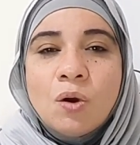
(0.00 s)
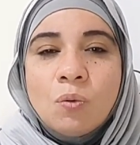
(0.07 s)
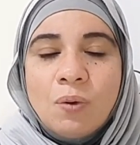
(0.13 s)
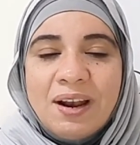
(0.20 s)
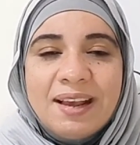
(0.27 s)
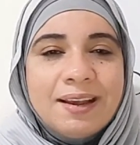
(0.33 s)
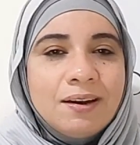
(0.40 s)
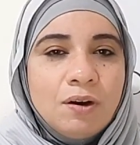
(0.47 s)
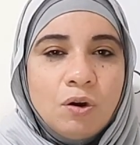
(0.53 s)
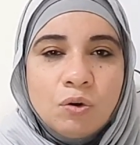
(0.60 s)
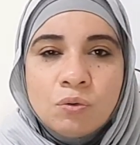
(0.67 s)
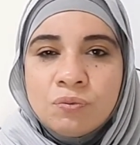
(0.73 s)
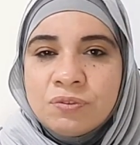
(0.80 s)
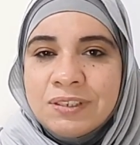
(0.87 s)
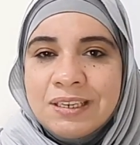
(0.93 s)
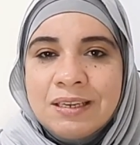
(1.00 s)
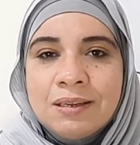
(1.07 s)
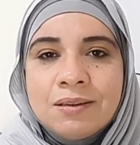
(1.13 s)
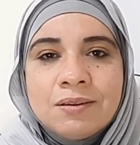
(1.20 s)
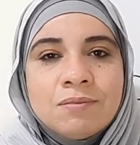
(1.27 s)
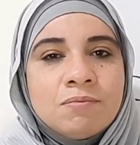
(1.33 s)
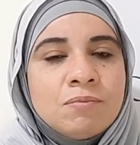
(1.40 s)
ولكن الحروف دي
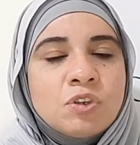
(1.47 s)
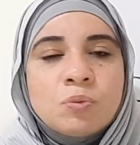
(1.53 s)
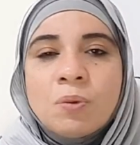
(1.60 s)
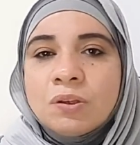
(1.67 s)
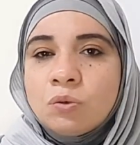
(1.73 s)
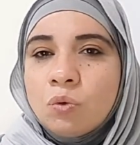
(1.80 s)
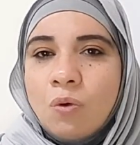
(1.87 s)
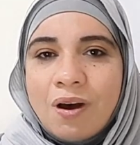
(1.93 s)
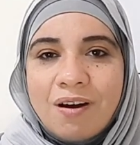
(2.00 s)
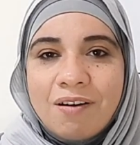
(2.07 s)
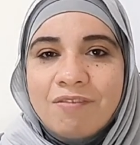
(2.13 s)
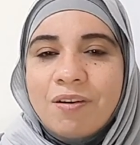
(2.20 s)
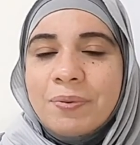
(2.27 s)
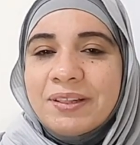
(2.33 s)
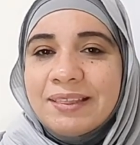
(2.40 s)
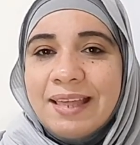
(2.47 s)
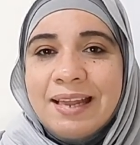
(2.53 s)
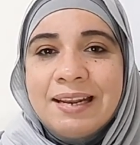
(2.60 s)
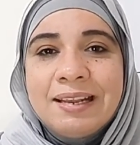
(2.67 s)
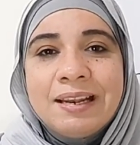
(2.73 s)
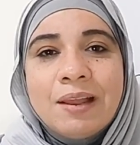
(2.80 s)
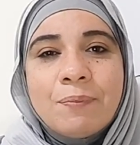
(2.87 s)
مش منطوقه
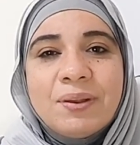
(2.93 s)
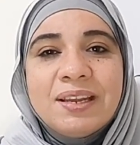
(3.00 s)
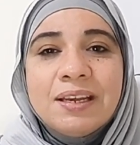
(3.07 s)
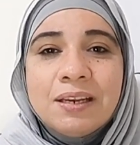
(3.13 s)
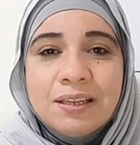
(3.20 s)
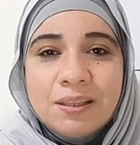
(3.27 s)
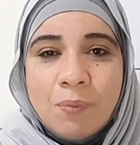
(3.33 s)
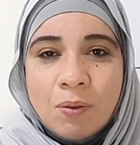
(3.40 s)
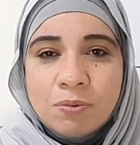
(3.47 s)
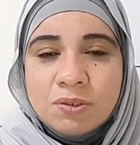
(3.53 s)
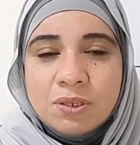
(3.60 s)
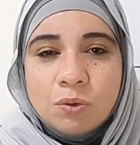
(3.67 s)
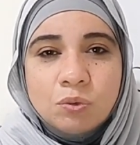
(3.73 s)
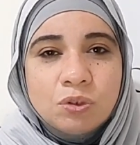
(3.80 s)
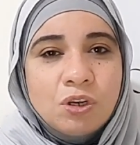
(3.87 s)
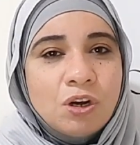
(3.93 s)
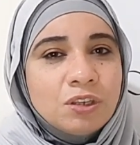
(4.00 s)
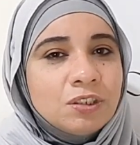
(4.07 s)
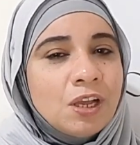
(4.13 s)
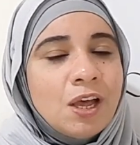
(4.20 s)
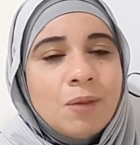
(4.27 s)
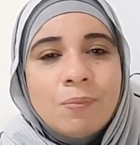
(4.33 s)
فبالتالي لما نيجي نكتبها
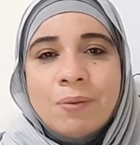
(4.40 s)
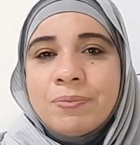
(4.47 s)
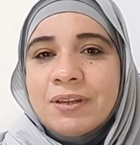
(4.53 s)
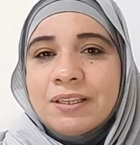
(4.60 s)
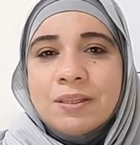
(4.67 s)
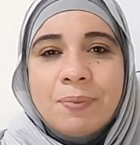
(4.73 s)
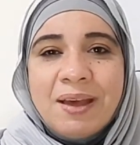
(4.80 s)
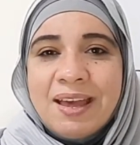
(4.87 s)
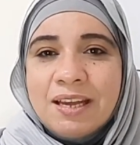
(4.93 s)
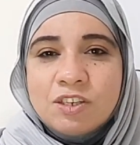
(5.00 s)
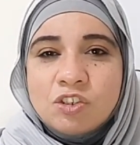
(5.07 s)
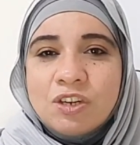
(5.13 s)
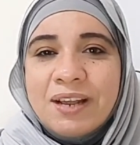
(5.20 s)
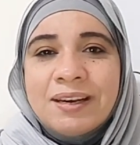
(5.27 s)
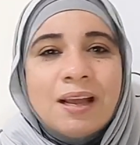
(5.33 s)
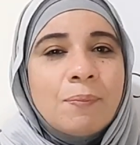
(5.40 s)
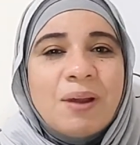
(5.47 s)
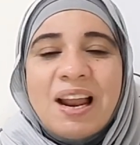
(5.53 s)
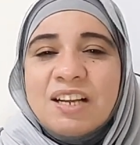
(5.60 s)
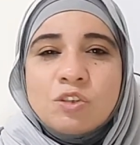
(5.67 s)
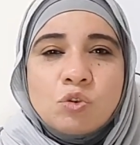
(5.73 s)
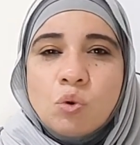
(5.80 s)
بالصوتيات ما بنكتبهاش لانها
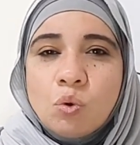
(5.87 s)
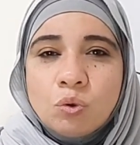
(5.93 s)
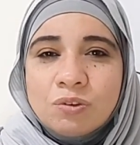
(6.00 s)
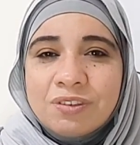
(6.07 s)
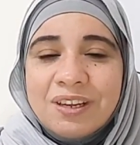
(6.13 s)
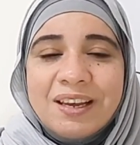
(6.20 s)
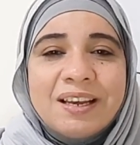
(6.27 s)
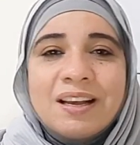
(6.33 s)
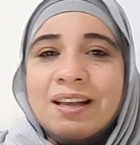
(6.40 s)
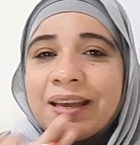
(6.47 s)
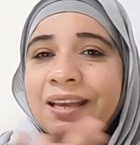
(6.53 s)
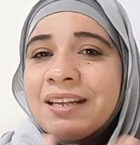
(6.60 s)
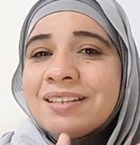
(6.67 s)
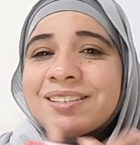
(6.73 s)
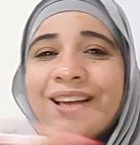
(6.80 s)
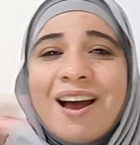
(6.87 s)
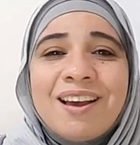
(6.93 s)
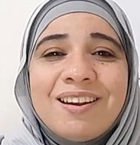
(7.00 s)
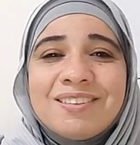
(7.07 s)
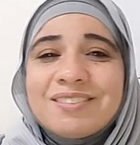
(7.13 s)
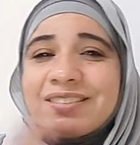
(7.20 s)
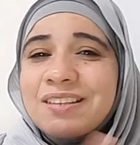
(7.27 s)
ملهاش صوت هي ايه
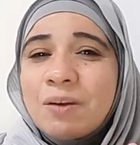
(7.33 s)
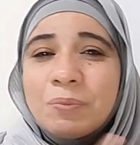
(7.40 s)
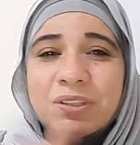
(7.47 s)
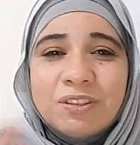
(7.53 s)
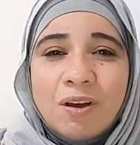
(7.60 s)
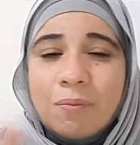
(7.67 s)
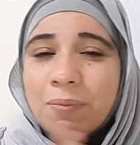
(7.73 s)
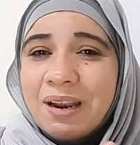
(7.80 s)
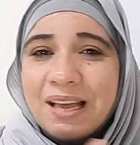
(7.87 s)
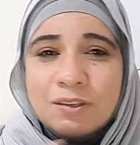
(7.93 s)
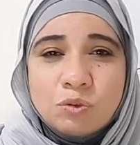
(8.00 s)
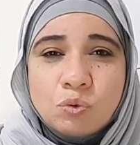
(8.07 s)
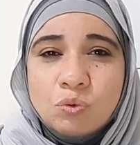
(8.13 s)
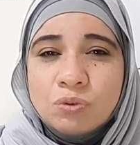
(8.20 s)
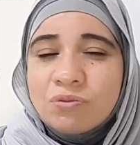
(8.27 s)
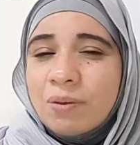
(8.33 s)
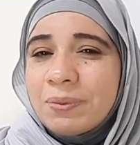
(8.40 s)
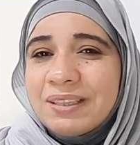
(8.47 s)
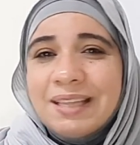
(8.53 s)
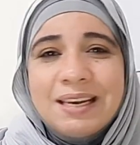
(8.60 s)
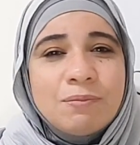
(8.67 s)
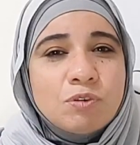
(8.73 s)
سايلنت صامته ملهاش صوت
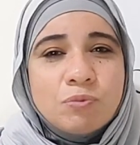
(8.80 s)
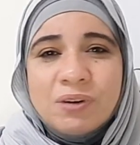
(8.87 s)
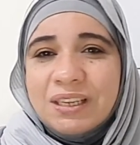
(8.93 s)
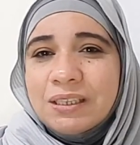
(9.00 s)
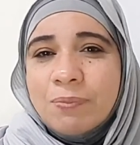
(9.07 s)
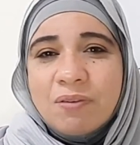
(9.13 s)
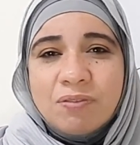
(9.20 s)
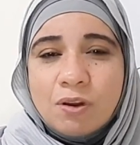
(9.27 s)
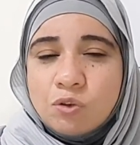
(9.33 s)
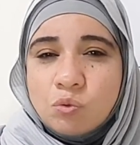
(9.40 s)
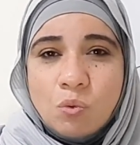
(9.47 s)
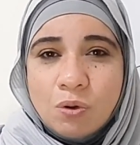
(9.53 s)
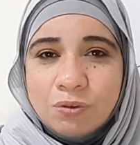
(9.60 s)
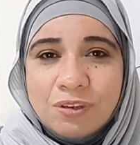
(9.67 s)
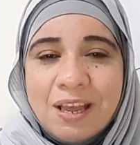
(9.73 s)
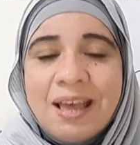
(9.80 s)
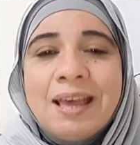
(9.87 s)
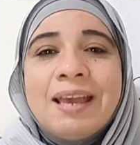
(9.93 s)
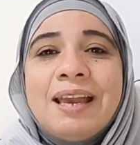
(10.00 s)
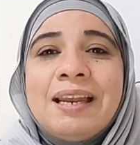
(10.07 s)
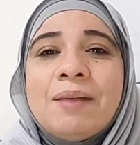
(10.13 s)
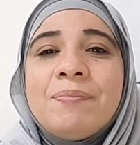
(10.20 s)
فبالتالي مش بنكتبها في الاصوات
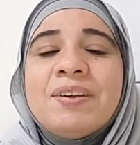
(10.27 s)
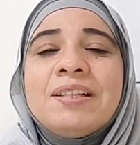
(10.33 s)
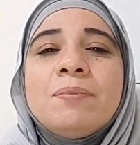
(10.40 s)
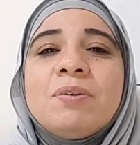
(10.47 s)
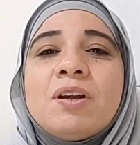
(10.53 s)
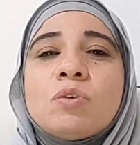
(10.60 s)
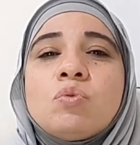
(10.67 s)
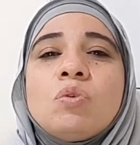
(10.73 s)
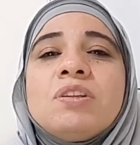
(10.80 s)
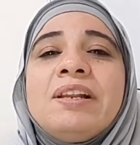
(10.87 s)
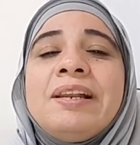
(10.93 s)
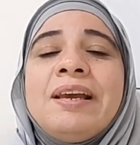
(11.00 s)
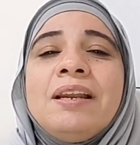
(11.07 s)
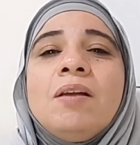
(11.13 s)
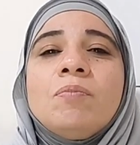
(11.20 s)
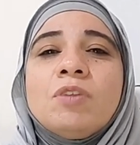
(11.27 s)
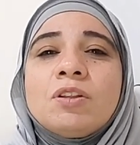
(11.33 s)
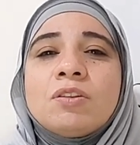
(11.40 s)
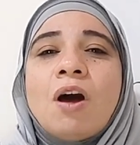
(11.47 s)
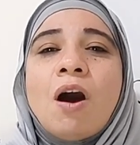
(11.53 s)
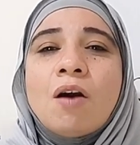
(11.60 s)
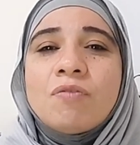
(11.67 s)
احنا بنكتب الاصوات اللي احنا
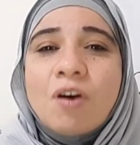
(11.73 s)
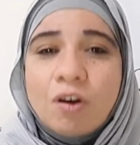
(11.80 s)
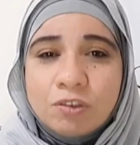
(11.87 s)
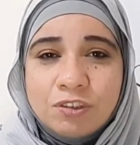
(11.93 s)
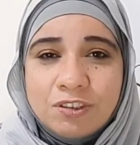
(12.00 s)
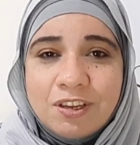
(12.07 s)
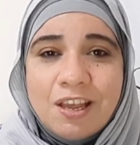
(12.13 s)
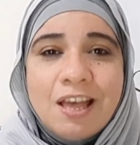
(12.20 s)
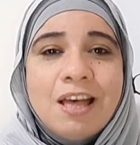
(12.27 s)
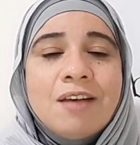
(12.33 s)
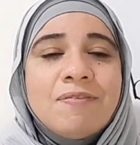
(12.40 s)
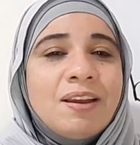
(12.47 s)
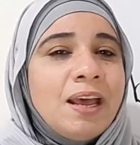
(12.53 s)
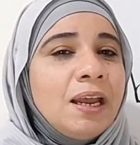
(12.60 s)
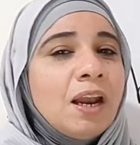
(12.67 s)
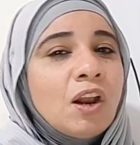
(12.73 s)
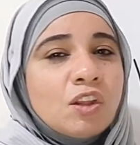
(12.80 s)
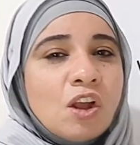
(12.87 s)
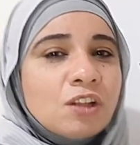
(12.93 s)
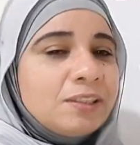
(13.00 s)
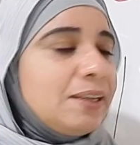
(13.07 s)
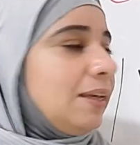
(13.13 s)
بننطقها فقط فانا هنا
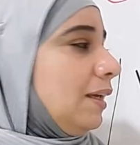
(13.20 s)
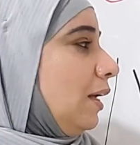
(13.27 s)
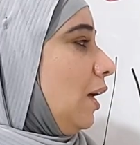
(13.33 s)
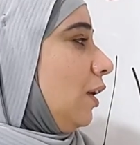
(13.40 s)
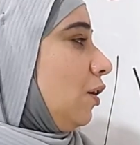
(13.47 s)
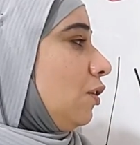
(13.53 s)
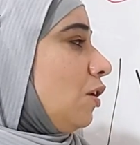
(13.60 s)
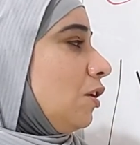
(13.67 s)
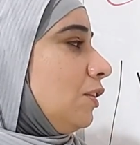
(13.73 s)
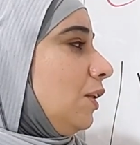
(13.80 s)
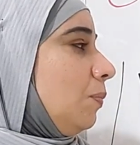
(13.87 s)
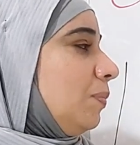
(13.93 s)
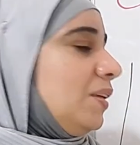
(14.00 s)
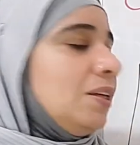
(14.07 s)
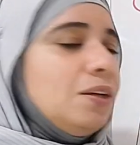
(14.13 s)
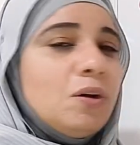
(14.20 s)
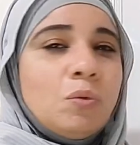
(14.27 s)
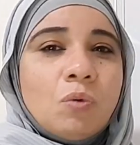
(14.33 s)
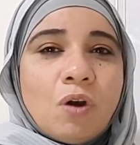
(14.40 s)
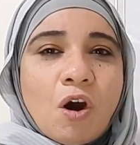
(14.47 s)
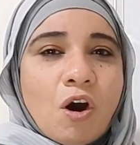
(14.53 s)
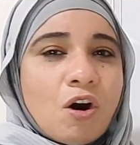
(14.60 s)
نطقت ايه نطقت البي
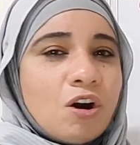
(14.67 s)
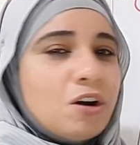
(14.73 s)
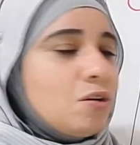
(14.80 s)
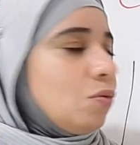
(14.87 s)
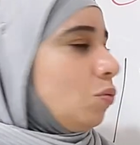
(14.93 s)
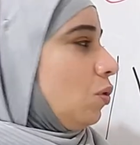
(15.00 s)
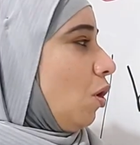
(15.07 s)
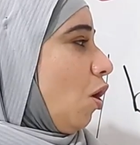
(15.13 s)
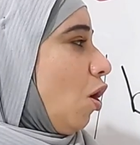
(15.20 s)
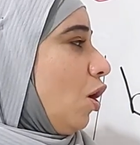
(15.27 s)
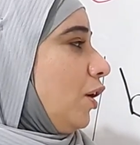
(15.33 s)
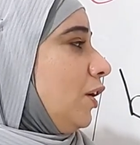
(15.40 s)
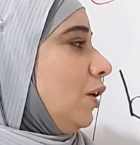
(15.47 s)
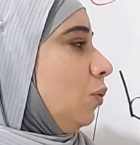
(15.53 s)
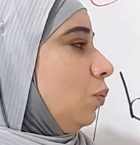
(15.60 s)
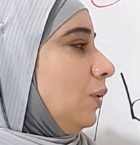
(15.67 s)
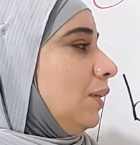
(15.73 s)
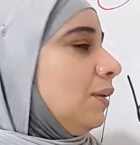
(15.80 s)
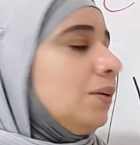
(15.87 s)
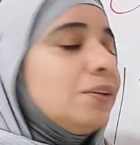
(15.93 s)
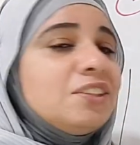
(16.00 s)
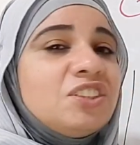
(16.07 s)
والار والاي
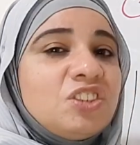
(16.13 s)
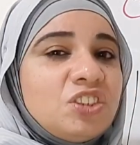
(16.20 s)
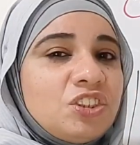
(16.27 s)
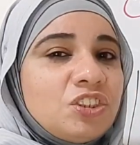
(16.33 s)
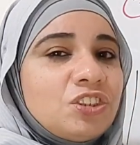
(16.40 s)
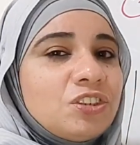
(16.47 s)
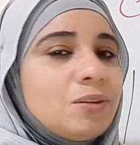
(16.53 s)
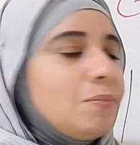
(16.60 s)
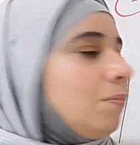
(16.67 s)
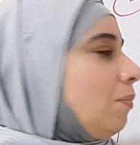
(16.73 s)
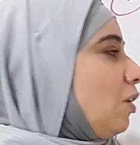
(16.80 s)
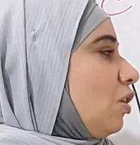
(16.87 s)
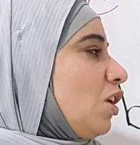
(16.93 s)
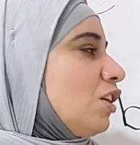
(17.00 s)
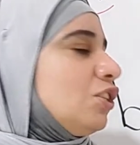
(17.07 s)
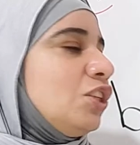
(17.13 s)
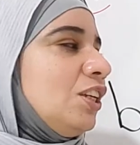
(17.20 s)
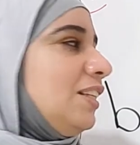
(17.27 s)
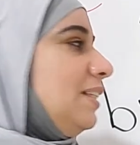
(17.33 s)
والج ما نطقتش